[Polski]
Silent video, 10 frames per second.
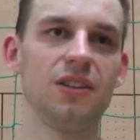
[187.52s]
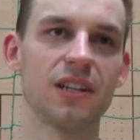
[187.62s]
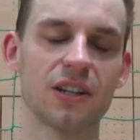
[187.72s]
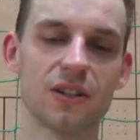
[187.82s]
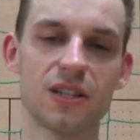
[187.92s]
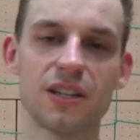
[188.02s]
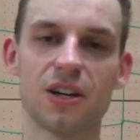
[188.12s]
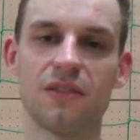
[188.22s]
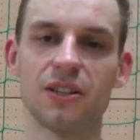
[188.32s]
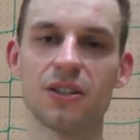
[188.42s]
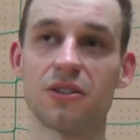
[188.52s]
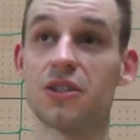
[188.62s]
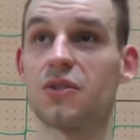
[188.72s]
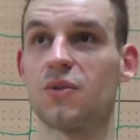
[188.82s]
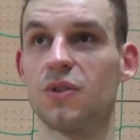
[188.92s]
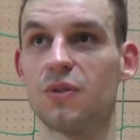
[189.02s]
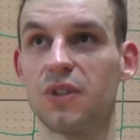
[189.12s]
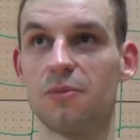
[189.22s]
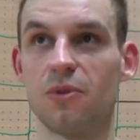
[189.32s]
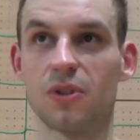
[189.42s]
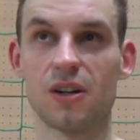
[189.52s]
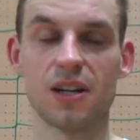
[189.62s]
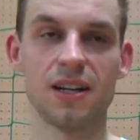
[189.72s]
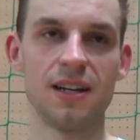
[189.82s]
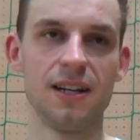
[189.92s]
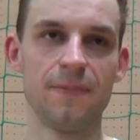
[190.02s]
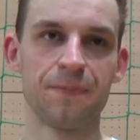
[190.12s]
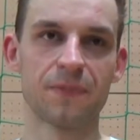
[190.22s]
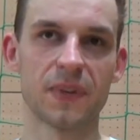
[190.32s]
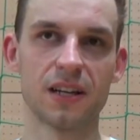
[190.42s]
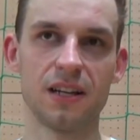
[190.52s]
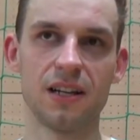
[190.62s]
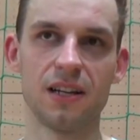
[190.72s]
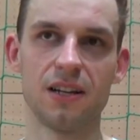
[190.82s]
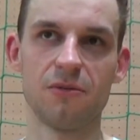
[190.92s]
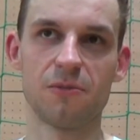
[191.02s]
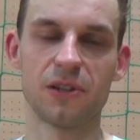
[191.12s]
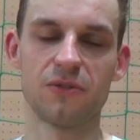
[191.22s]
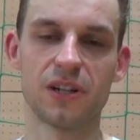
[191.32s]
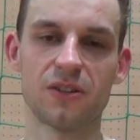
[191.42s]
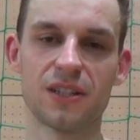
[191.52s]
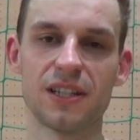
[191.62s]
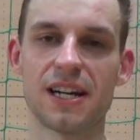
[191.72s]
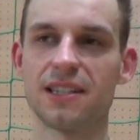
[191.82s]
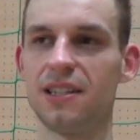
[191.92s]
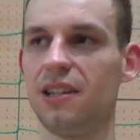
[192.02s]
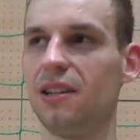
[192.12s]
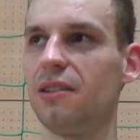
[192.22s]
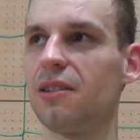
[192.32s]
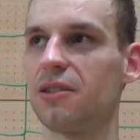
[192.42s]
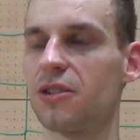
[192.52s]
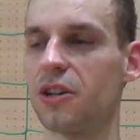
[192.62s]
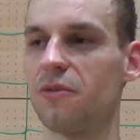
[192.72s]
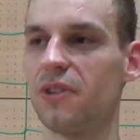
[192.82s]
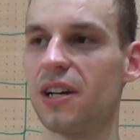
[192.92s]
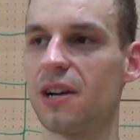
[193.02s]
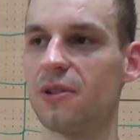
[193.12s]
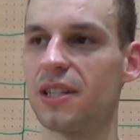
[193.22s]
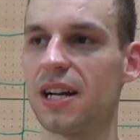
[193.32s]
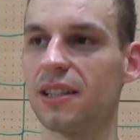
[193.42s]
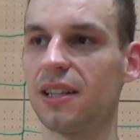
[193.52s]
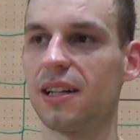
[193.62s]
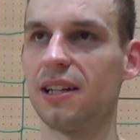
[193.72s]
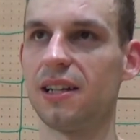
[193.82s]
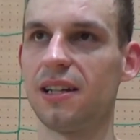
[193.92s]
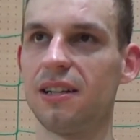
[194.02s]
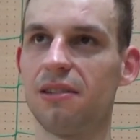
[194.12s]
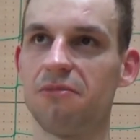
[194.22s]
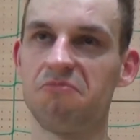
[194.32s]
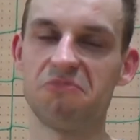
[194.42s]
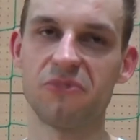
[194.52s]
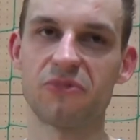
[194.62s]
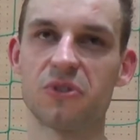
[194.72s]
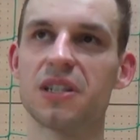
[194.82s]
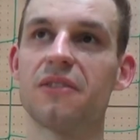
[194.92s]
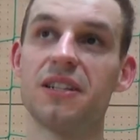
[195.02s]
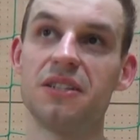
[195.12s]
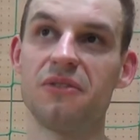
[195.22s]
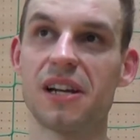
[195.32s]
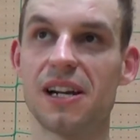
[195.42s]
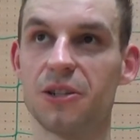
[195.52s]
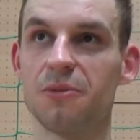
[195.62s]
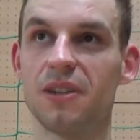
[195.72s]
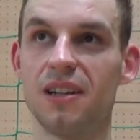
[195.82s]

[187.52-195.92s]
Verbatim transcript: nie dokoncentrować się, chociaż w końcówce było trochę E, momentów dekoncentracji, e, z czego wynikały straty, ale w konsekwencji wygraliśmy,